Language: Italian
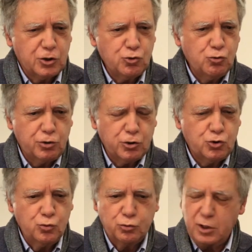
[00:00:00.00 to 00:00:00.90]
che sono
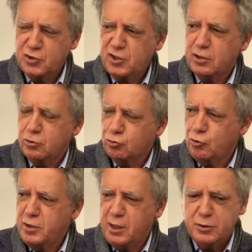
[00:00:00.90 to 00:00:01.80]
cresciuti a 7-8
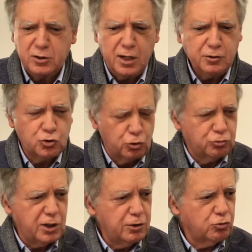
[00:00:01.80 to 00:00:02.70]
mila abitanti
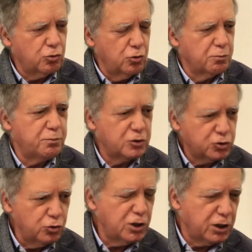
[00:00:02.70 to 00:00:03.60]
soltanto con
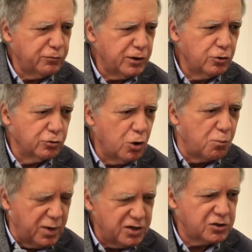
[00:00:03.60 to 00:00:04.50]
persone che vengono da un
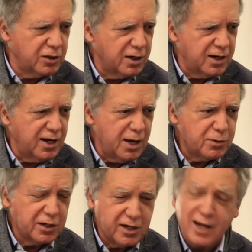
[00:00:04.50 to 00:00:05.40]
paese della
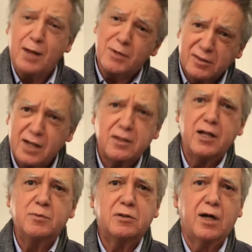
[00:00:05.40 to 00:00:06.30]
Calabria che ha la metà degli
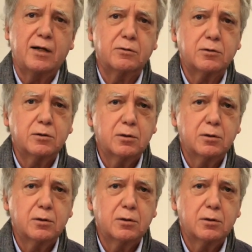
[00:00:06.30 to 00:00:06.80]
abitanti